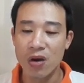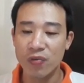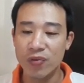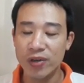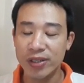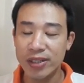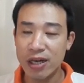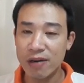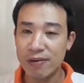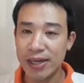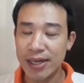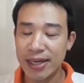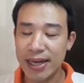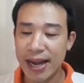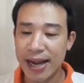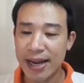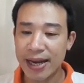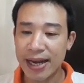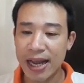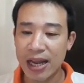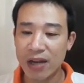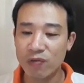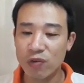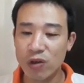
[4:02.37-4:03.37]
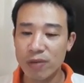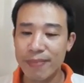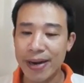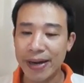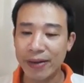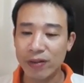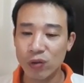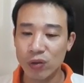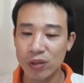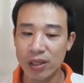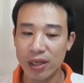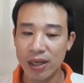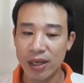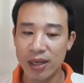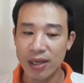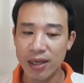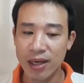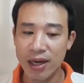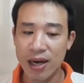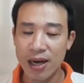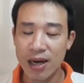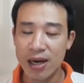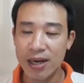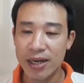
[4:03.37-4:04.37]
Và trong cái ngày này với bạn tuổi Tý
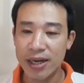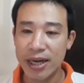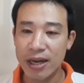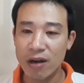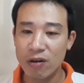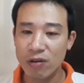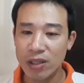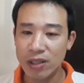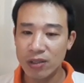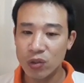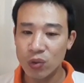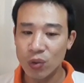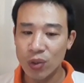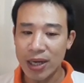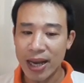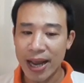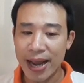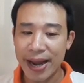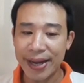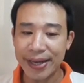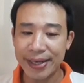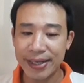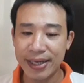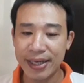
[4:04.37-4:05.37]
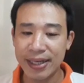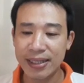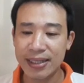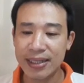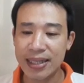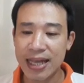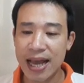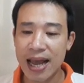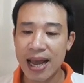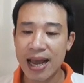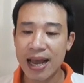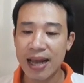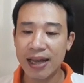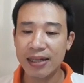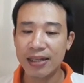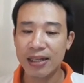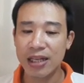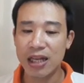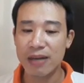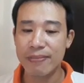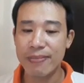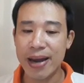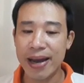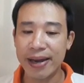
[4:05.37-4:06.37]
á, nếu như xuất hành đi xa
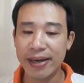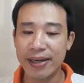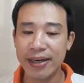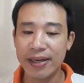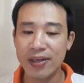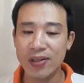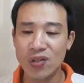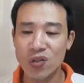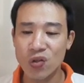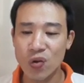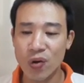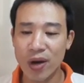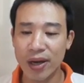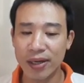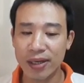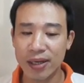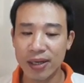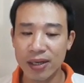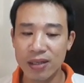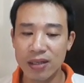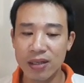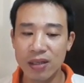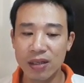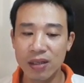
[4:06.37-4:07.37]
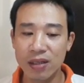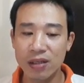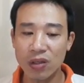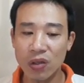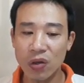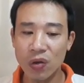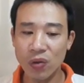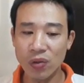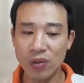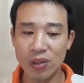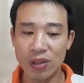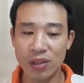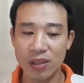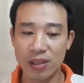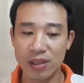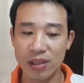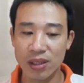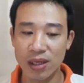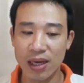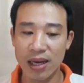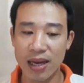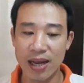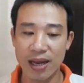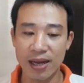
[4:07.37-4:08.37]
thì bạn nên chọn cái hướng tốt
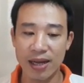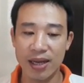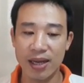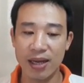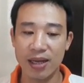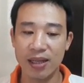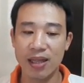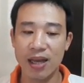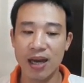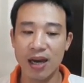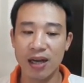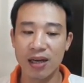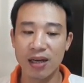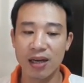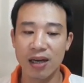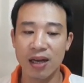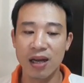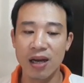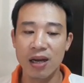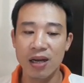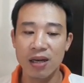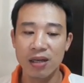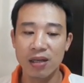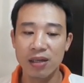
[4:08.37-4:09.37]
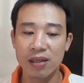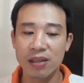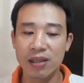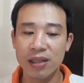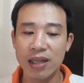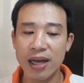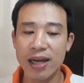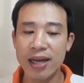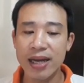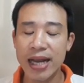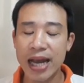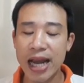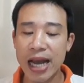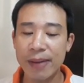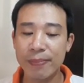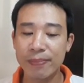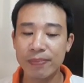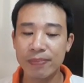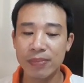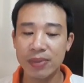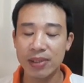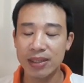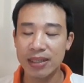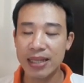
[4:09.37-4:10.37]
như là Hỷ Thần hướng Tây
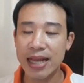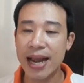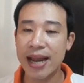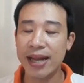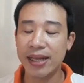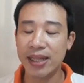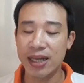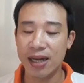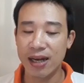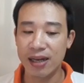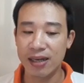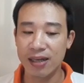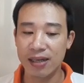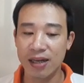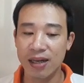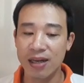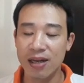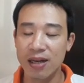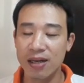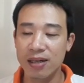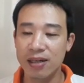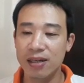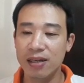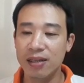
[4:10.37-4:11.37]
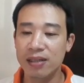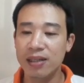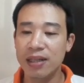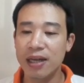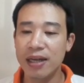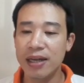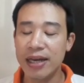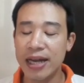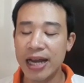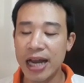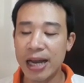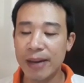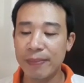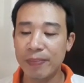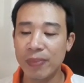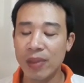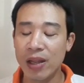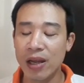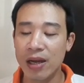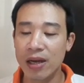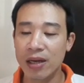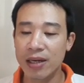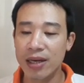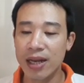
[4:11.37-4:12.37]
Nam, Tài Thần hướng Tây Nam
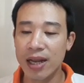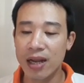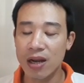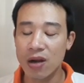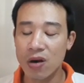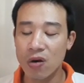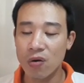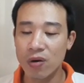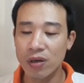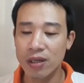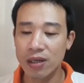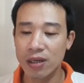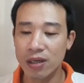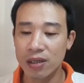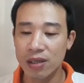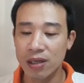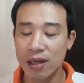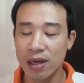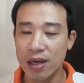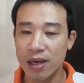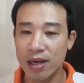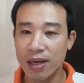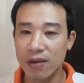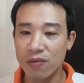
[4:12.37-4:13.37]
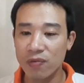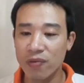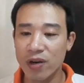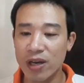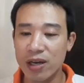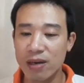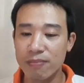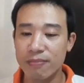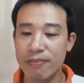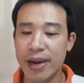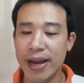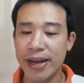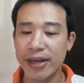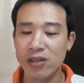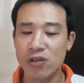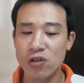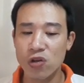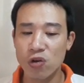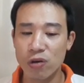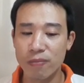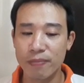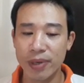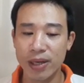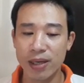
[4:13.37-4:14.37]
để có được cái vận may
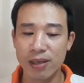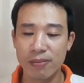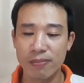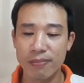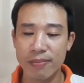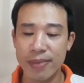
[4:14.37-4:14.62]
cho mình